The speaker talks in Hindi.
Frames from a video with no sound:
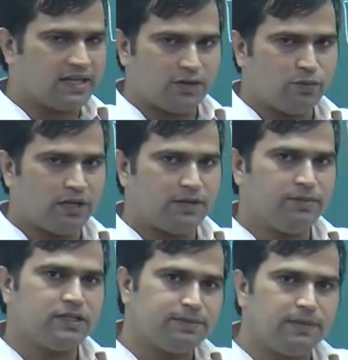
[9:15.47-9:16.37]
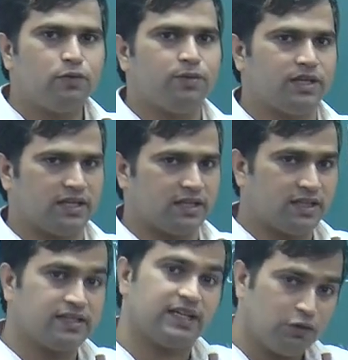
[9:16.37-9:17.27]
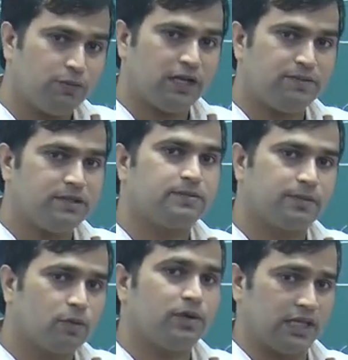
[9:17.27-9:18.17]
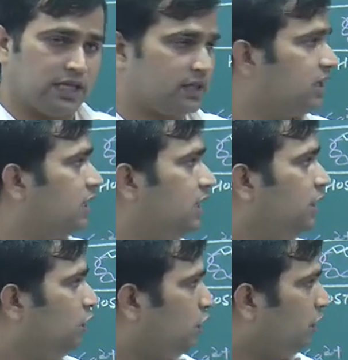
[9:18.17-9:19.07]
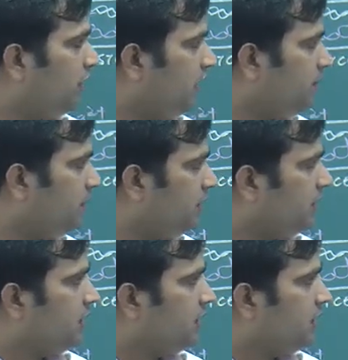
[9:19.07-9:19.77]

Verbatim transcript: साइटोप्लाज्मिक स्पर्म को भेजा जाता है साइटोप्लाज्मिक स्पर्म को भेजा जाता है और यहाँ पर